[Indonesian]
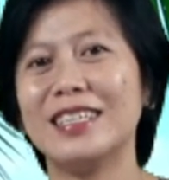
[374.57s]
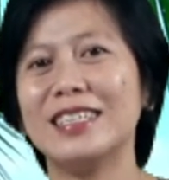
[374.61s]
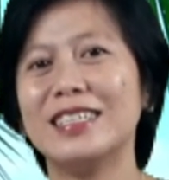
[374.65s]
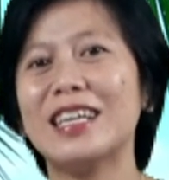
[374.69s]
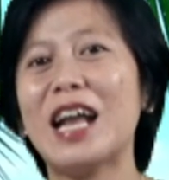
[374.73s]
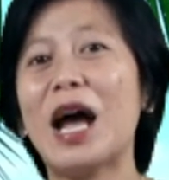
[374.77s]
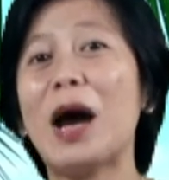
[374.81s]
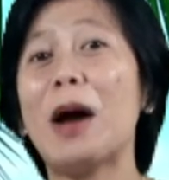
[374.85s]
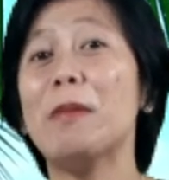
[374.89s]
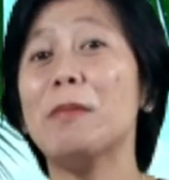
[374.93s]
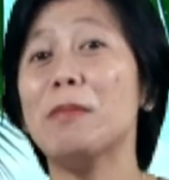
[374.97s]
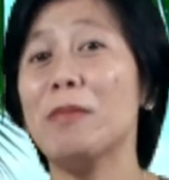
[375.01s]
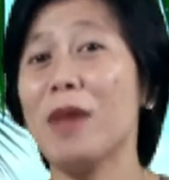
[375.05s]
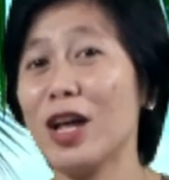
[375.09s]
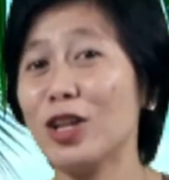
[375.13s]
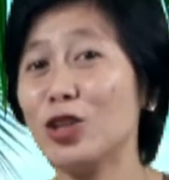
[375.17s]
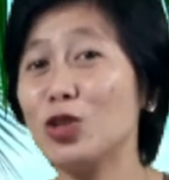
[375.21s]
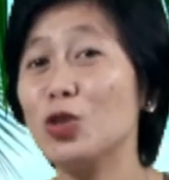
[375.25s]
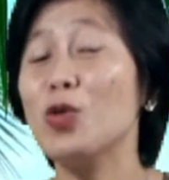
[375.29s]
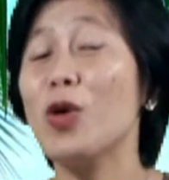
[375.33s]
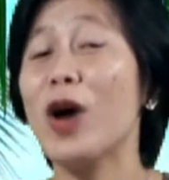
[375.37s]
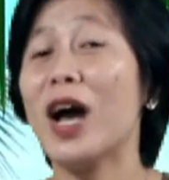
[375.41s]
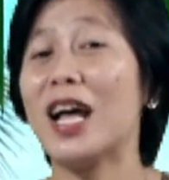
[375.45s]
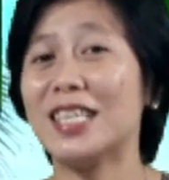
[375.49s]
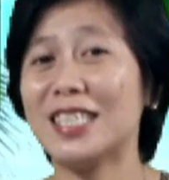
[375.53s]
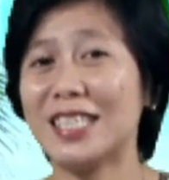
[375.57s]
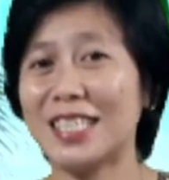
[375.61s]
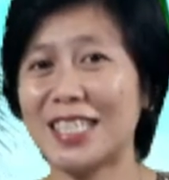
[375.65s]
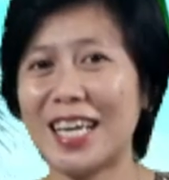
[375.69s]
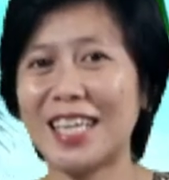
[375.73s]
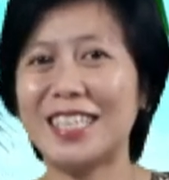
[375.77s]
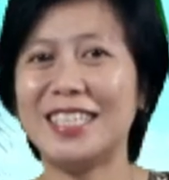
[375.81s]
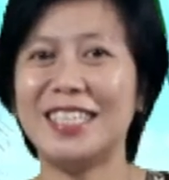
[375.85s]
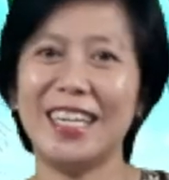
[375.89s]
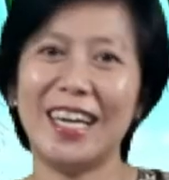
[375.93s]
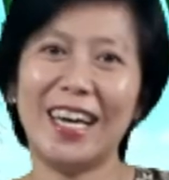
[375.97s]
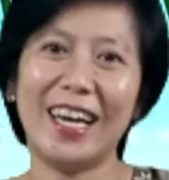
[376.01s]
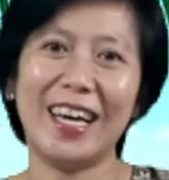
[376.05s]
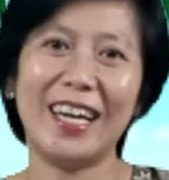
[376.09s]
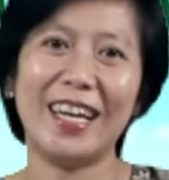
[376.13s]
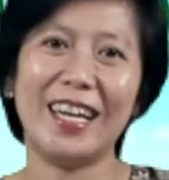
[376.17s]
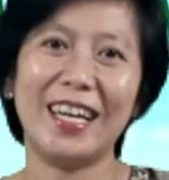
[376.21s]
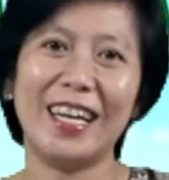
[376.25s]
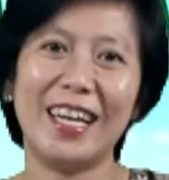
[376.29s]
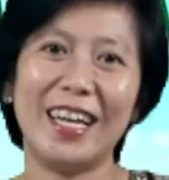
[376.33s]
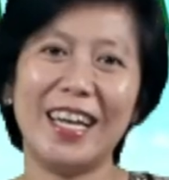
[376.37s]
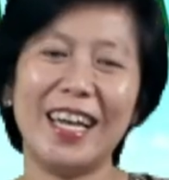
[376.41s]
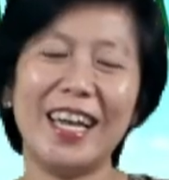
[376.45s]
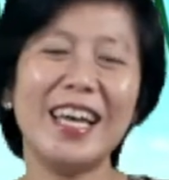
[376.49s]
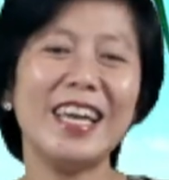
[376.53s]
nama Tuhan saja
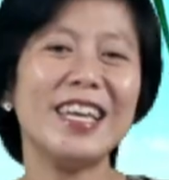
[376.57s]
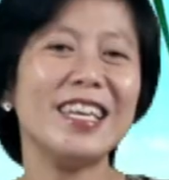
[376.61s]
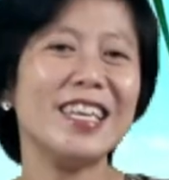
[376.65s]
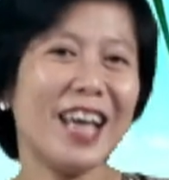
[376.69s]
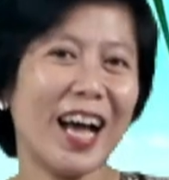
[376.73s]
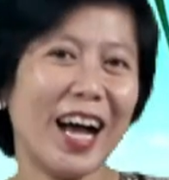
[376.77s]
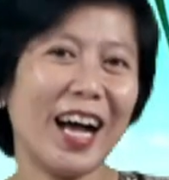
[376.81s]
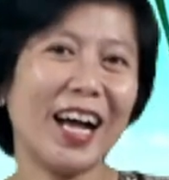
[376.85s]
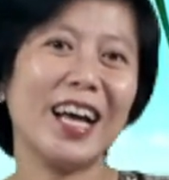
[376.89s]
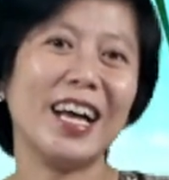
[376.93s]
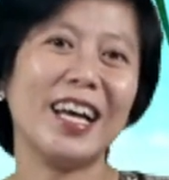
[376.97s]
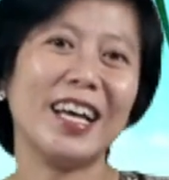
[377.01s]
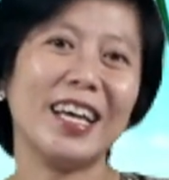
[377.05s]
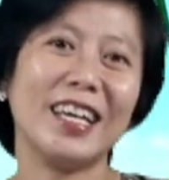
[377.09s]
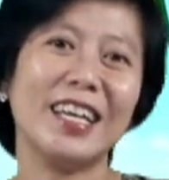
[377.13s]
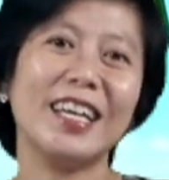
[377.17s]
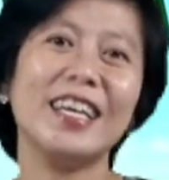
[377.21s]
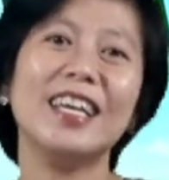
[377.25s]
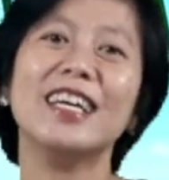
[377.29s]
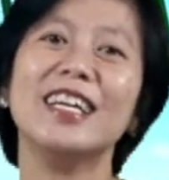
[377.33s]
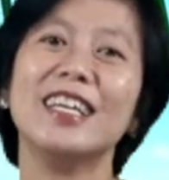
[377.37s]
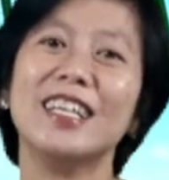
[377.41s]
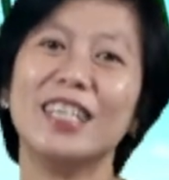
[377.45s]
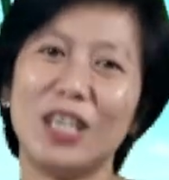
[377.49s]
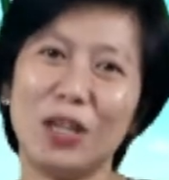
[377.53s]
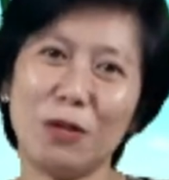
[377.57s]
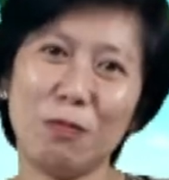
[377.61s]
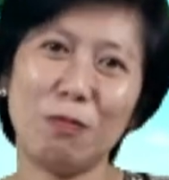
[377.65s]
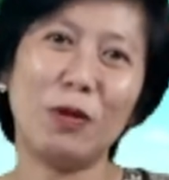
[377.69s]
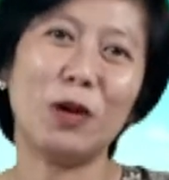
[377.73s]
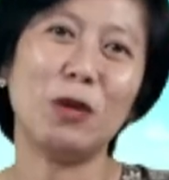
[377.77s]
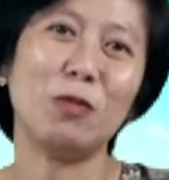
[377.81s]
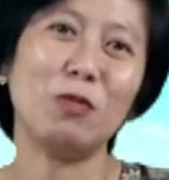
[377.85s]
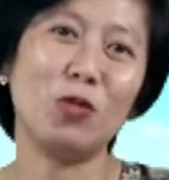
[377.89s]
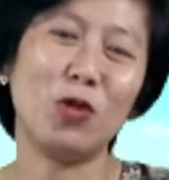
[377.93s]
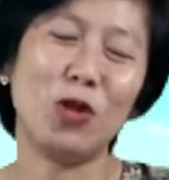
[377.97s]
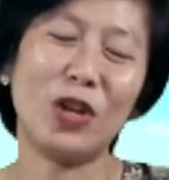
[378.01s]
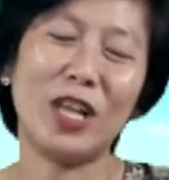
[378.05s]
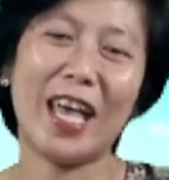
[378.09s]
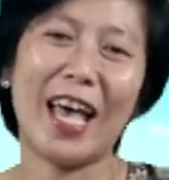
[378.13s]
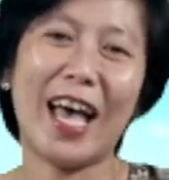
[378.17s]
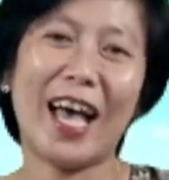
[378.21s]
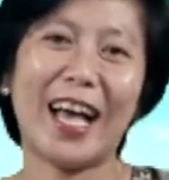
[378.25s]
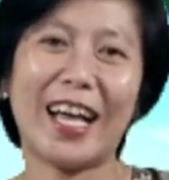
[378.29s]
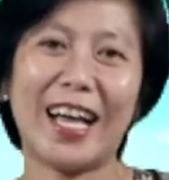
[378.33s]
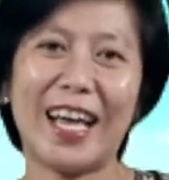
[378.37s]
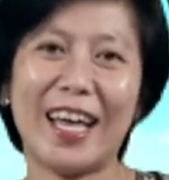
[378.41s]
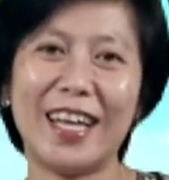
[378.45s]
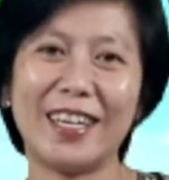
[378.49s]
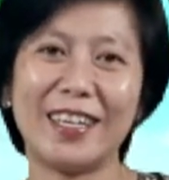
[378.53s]
yang
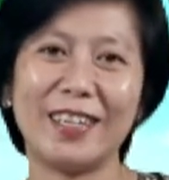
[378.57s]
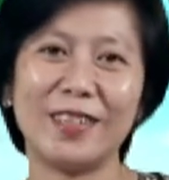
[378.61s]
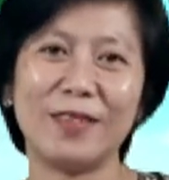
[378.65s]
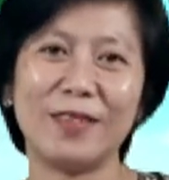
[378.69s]
dipermuliakan.